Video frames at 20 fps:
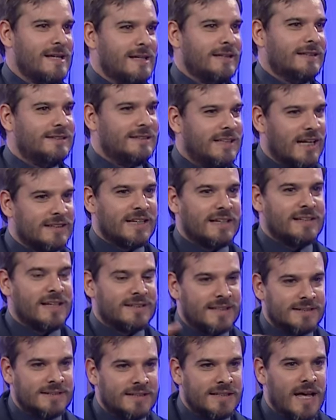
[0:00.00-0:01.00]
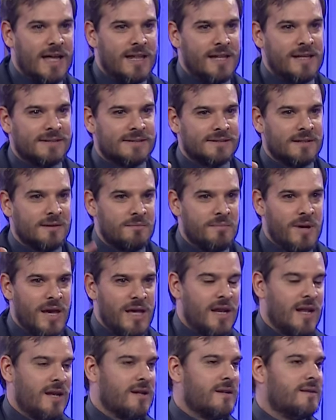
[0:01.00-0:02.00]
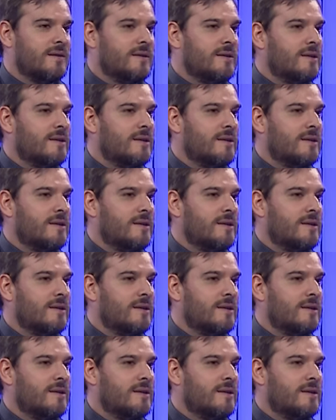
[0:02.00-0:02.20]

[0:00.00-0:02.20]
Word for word: Si esas necesidades vienen